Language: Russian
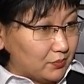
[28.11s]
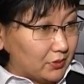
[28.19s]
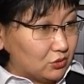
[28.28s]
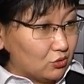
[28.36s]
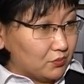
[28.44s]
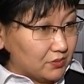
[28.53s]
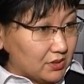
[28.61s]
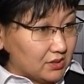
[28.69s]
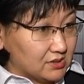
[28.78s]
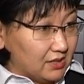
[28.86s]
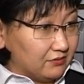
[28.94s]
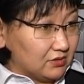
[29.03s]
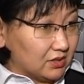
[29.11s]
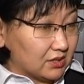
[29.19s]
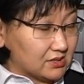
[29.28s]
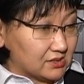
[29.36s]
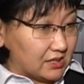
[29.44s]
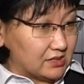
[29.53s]
подробно и завтра
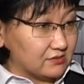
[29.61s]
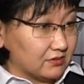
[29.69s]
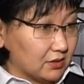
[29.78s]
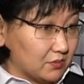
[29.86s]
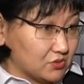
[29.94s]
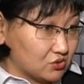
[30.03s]
рассказывать об